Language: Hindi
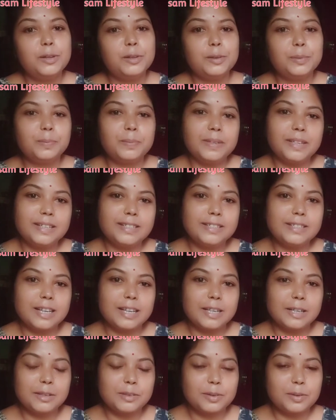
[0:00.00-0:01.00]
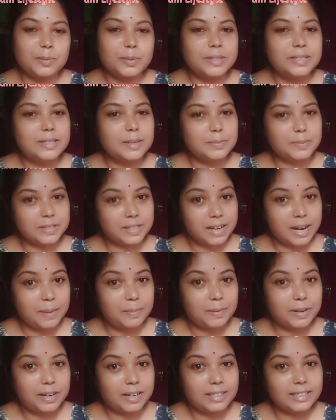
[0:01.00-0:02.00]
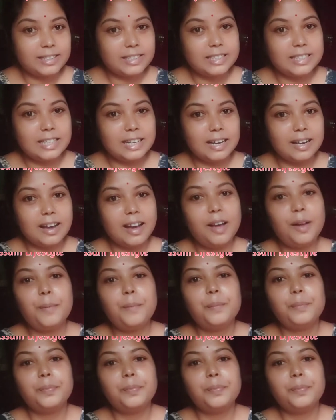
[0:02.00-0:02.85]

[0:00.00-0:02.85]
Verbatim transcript: तो प्लीज चैनल को भी सब्सक्राइब कर दीजिएगा